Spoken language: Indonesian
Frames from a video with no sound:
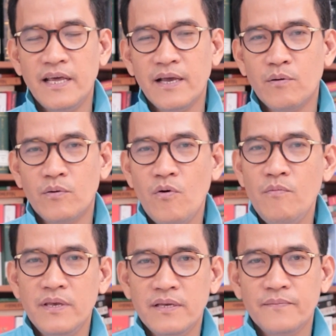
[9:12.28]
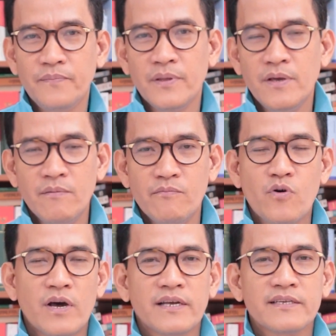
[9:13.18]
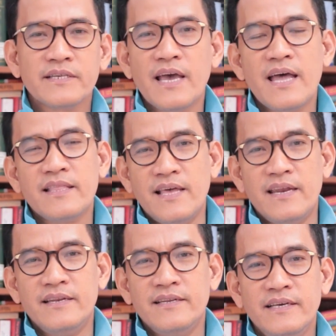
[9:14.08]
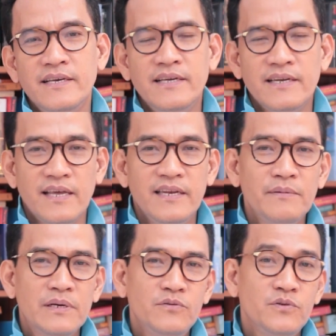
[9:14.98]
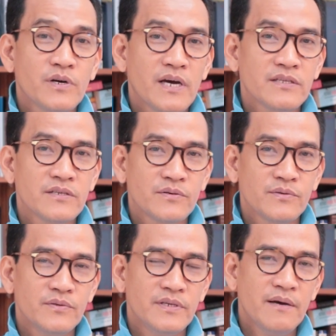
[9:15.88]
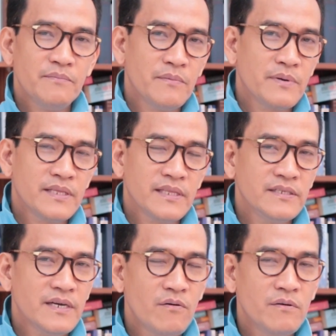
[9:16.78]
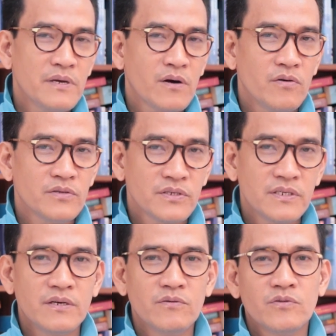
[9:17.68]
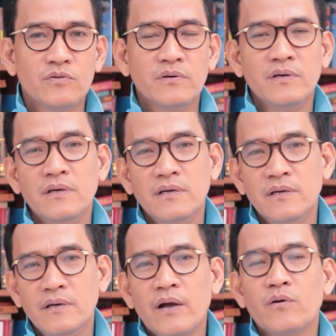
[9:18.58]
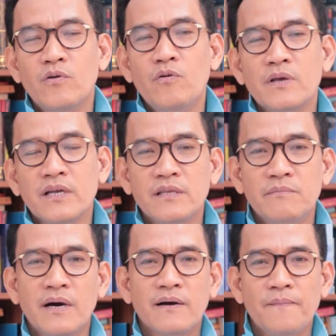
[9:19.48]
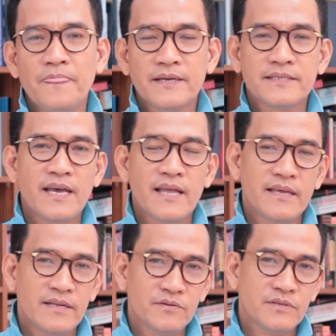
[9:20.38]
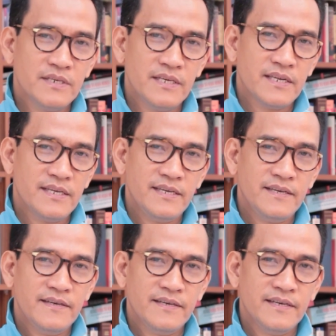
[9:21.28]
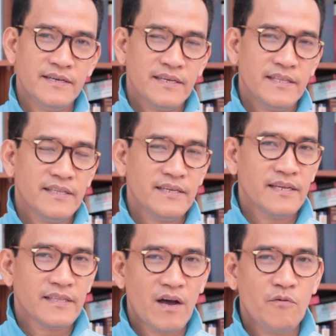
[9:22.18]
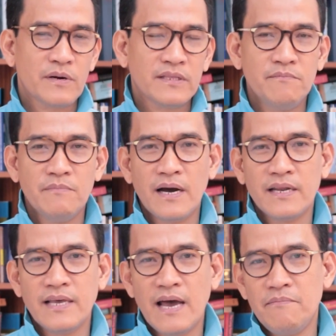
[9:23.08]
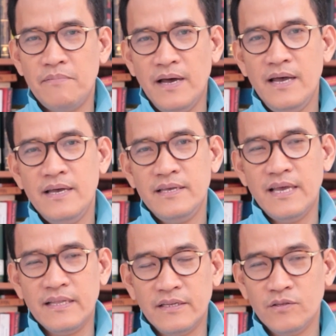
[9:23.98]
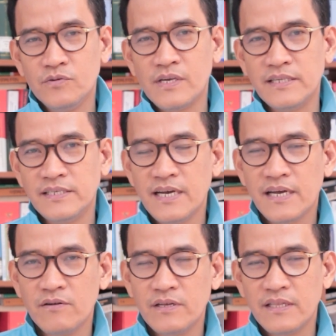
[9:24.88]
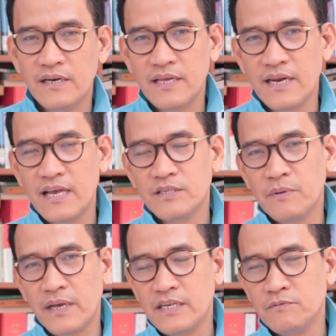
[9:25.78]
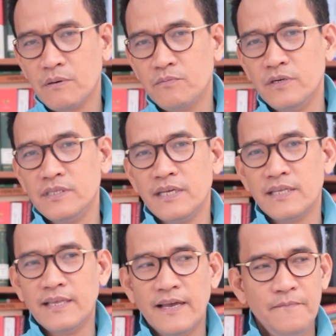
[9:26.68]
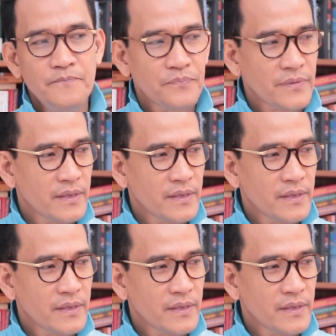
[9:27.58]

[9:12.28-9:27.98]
adalah ekonomi bukan kesehatan Nah, ini menunjukkan sesungguhnya pemerintah jauh lebih concern untuk ekonomi ketimbang kesehatan itu sendiri. Kita tidak tahu pertimbangannya apa. Ya, tentu saja kalau kita lihat aspek-aspek politiknya,